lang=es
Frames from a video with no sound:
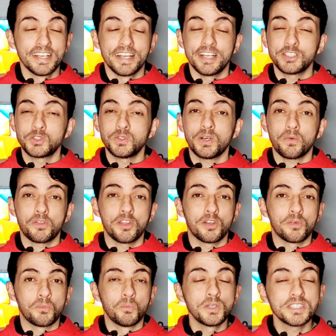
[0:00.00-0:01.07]
es una
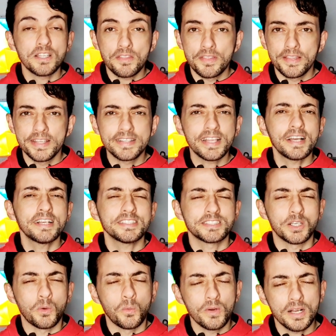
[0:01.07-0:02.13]
opción muy sencillita,
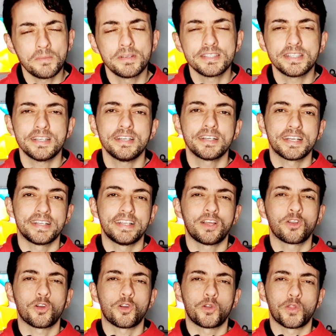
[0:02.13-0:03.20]
seguramente que ya
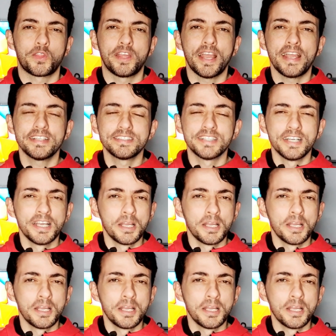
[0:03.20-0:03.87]
lo conocíais,